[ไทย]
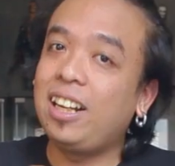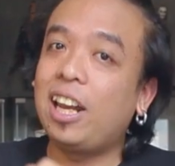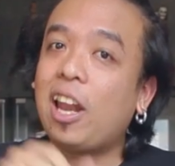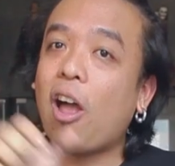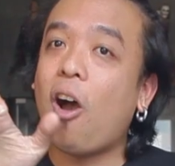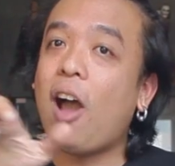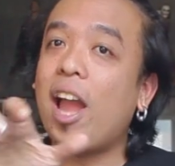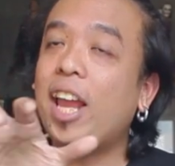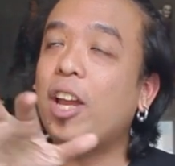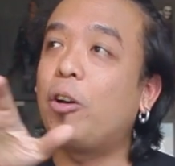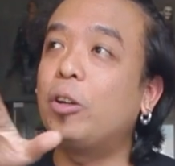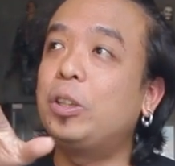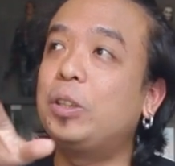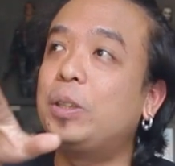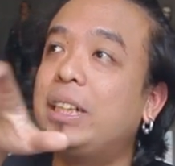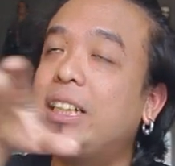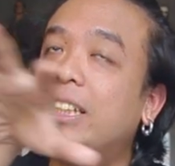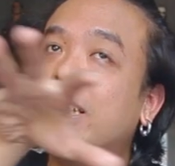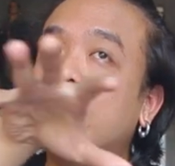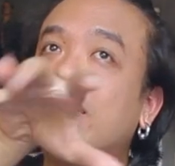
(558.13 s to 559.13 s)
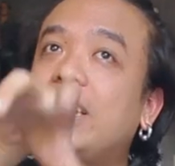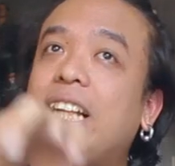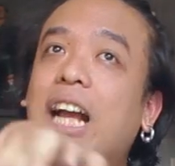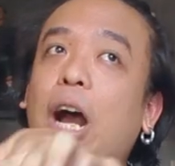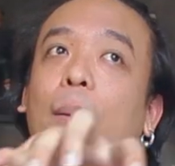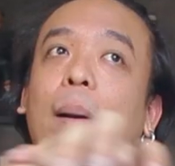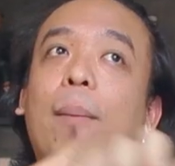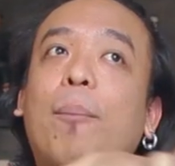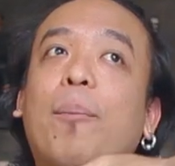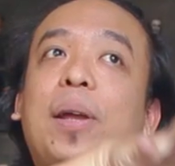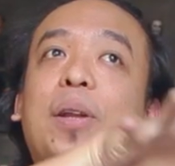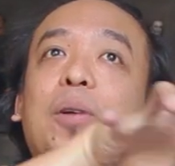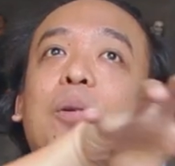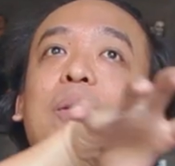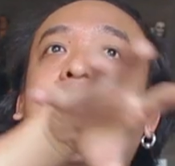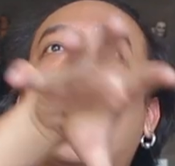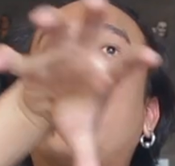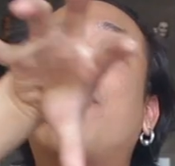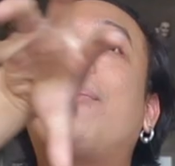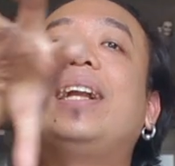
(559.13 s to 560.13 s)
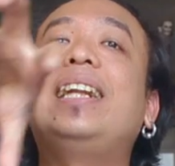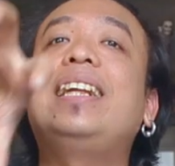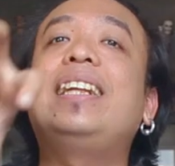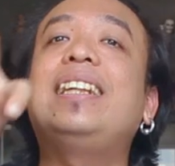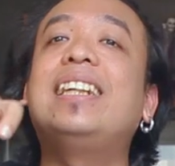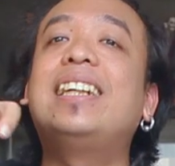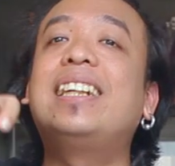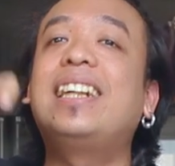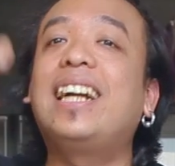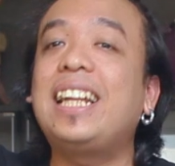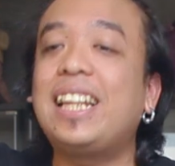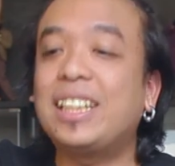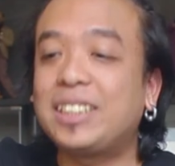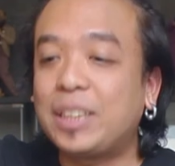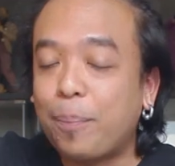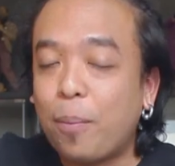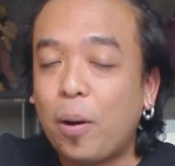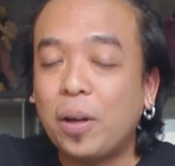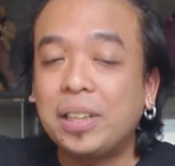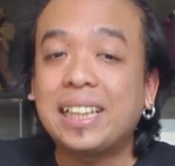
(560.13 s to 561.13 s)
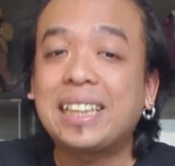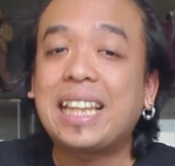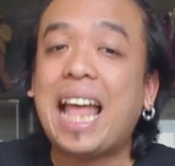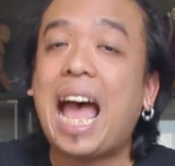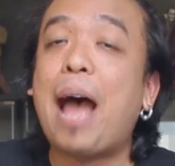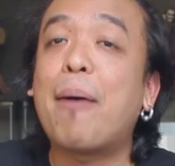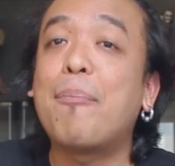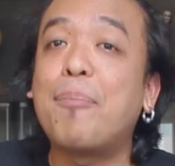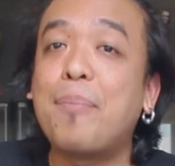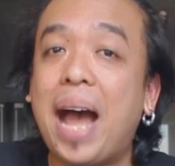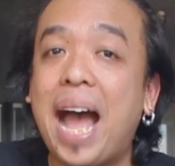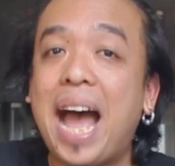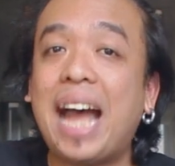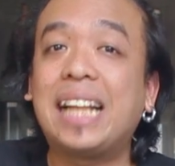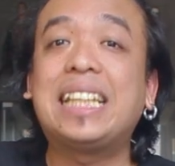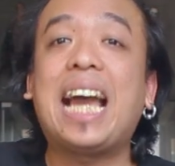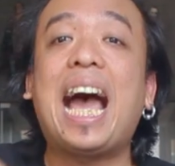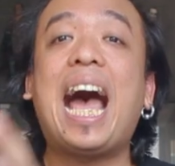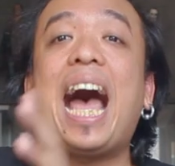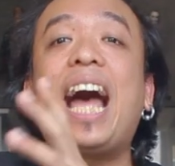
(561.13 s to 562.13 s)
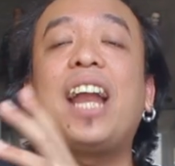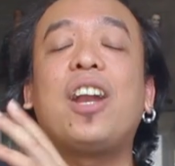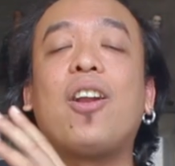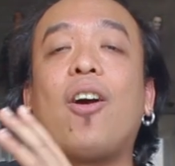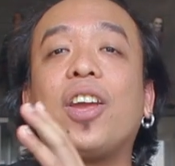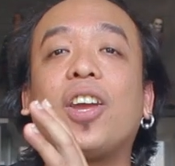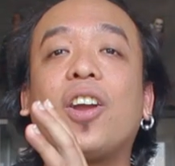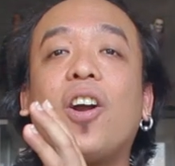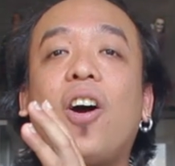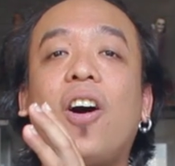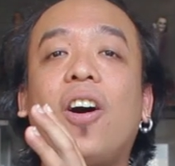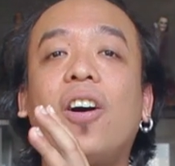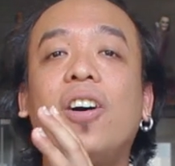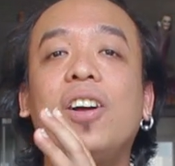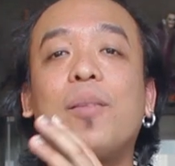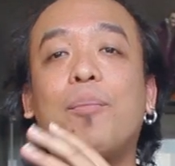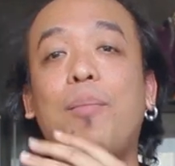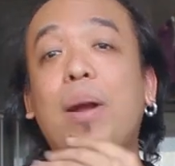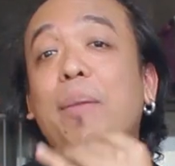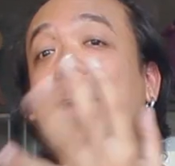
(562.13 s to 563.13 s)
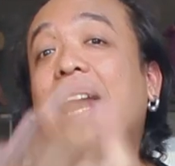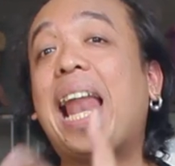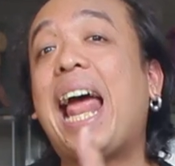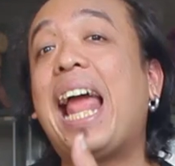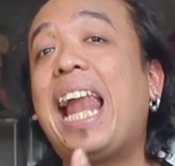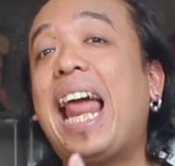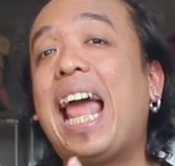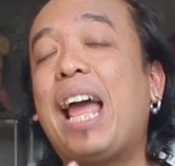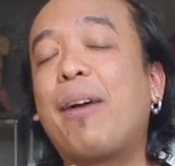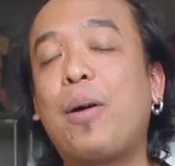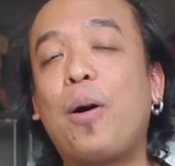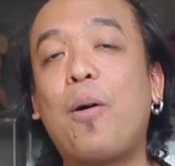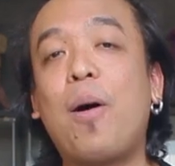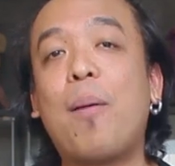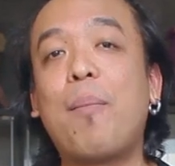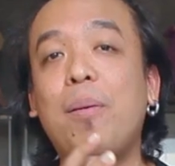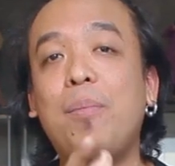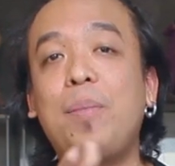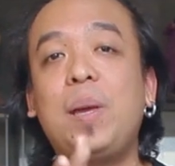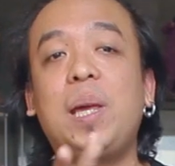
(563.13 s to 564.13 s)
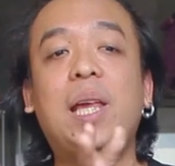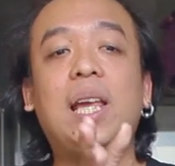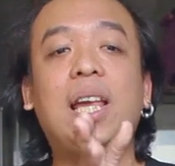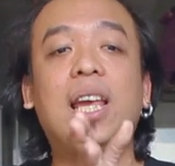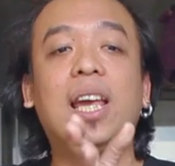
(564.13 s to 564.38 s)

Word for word: รอให้คนอื่นๆเขาแบบไปดูหนังมานิดนึงก็เดี๋ยวสปอยจะตามมาช้าหน่อยก็ไม่เป็นไรแหละ เพราะว่ามันมี